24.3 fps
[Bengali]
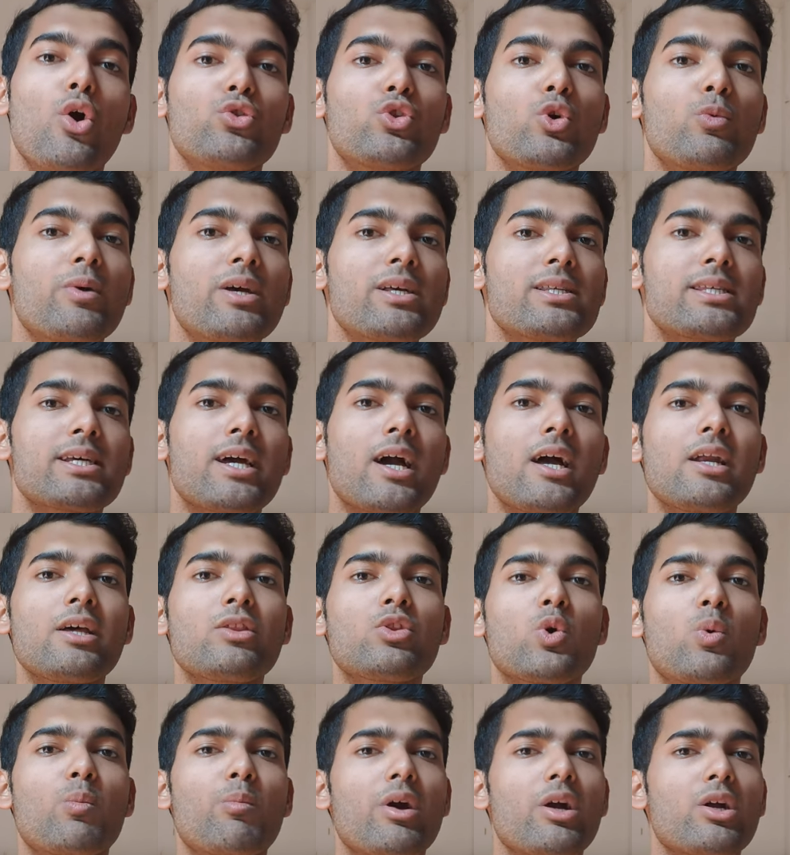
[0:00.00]
তো বেসিক্যালি
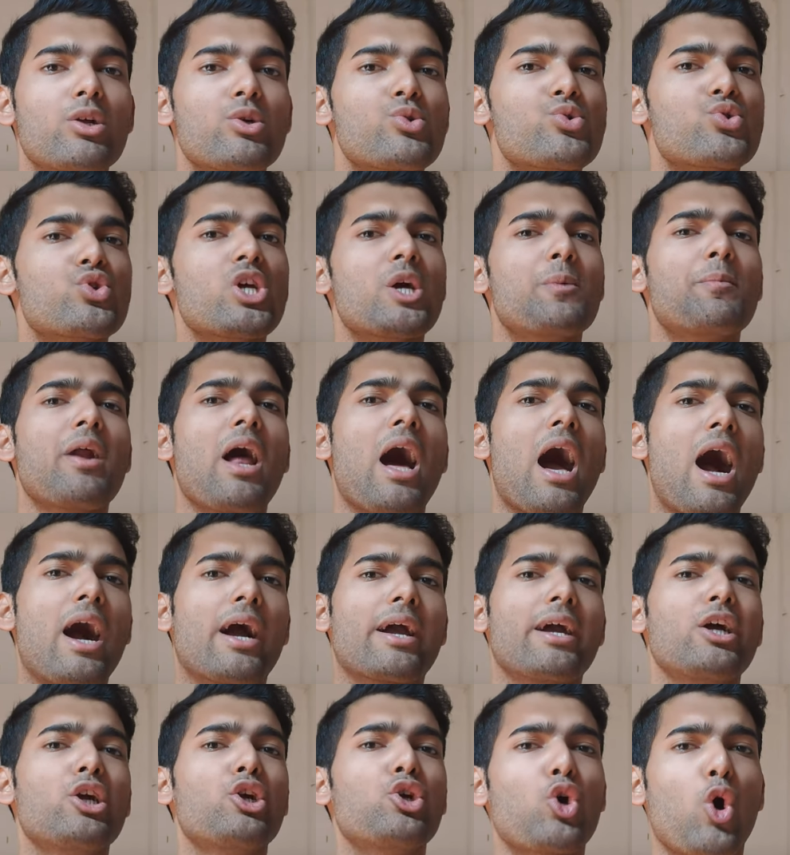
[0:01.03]
তোমরা নিশ্চয়ই আমার
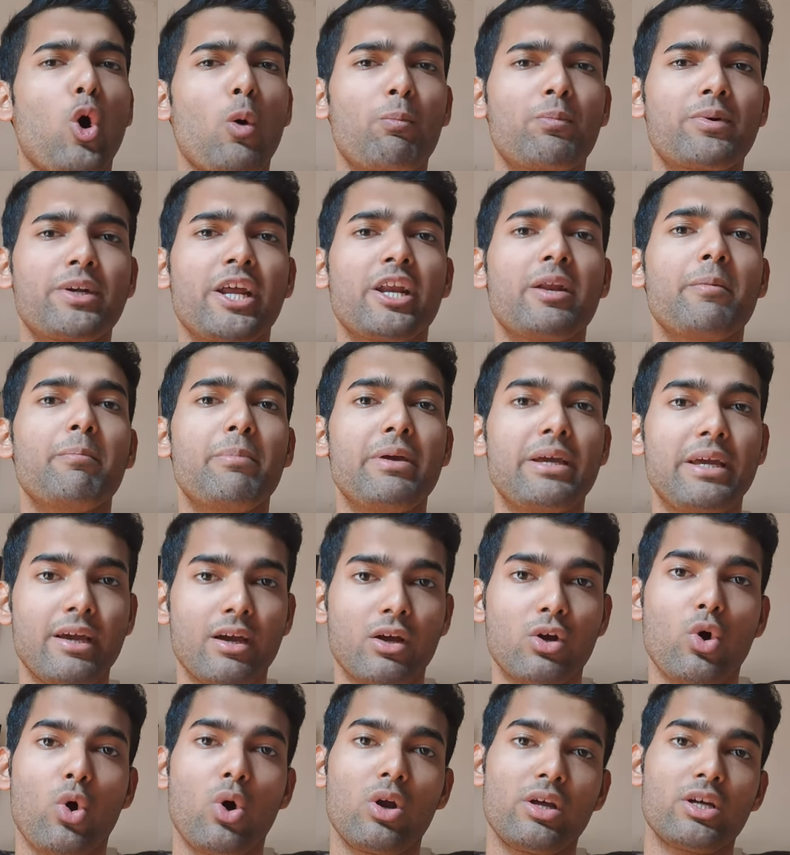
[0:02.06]
আগের টপ টেন
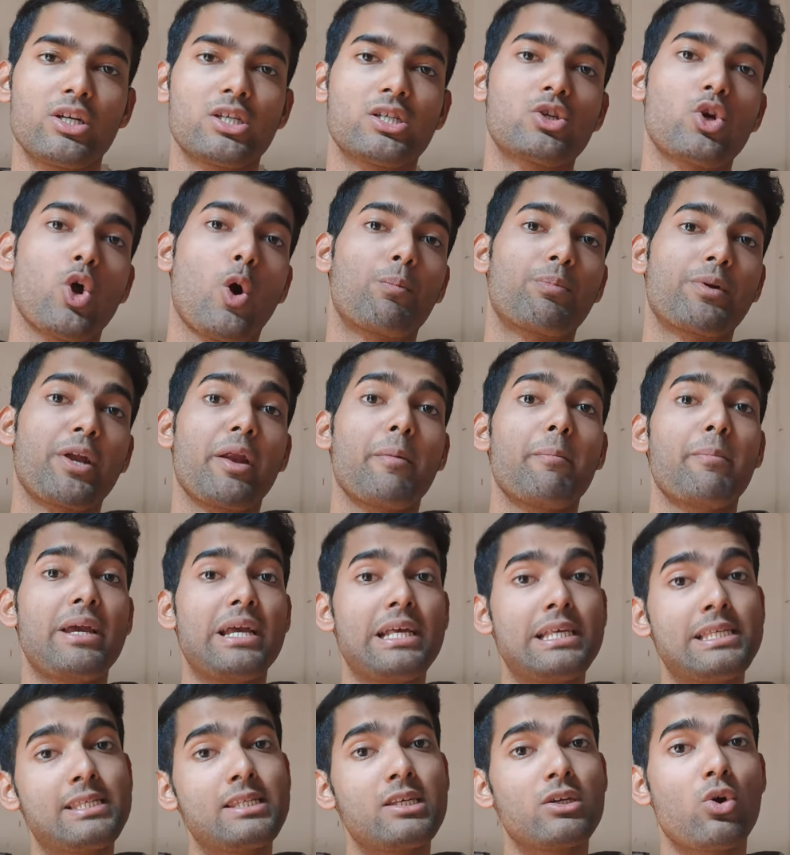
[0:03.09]
বিএ কলেজ টপ টেন
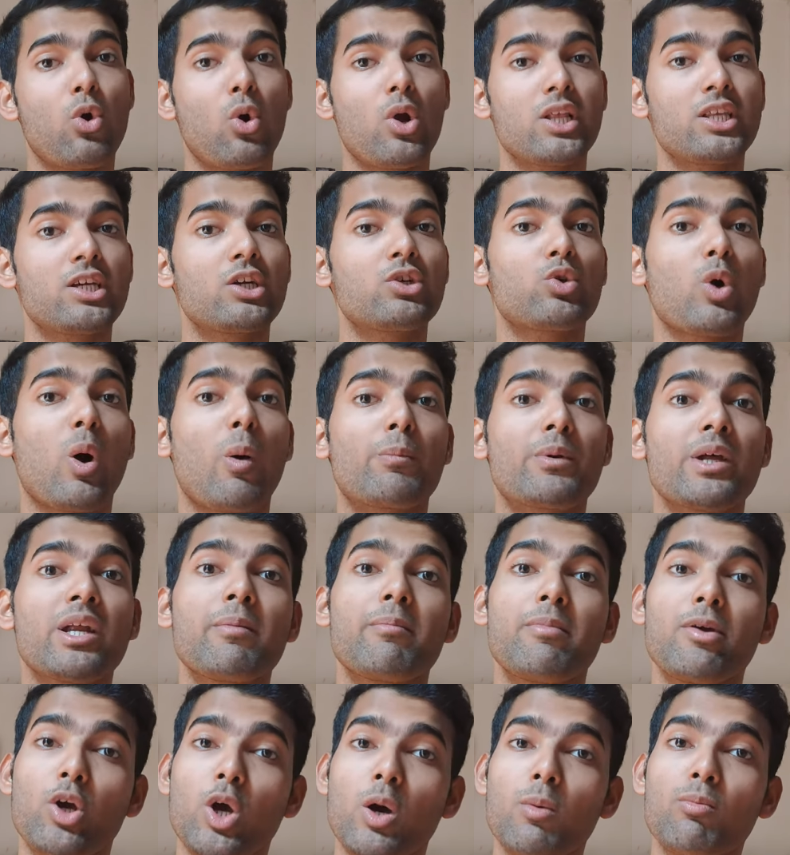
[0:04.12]
বিএসসি কলেজ অ্যান্ড টপ টেন
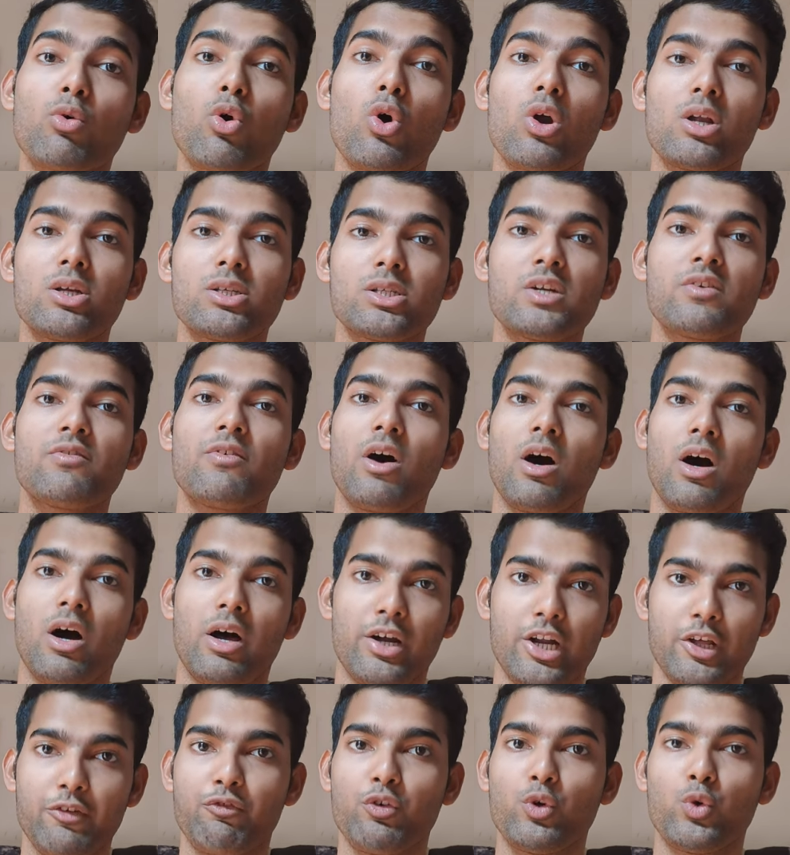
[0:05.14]
বিকম কলেজের
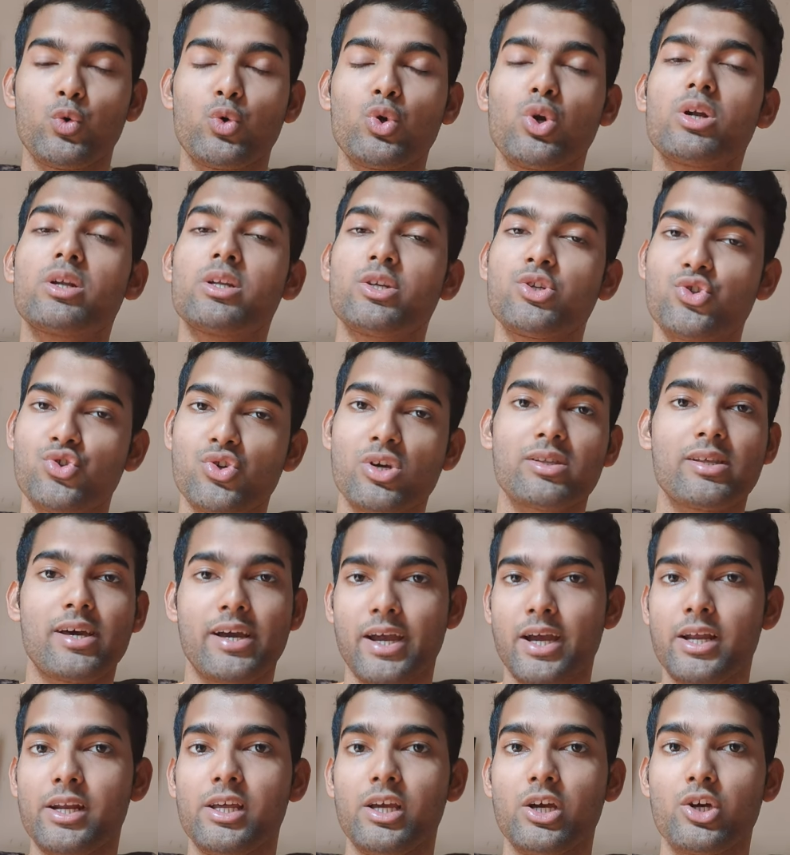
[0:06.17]
রিভিউগুলো নিশ্চয়ই
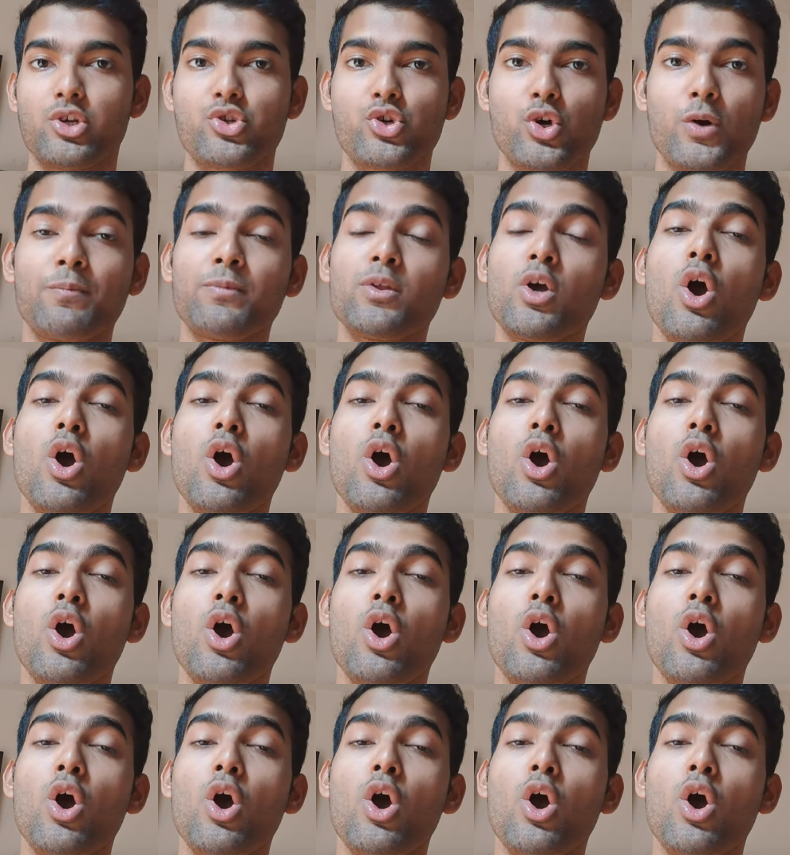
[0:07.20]
দেখে নিয়েছো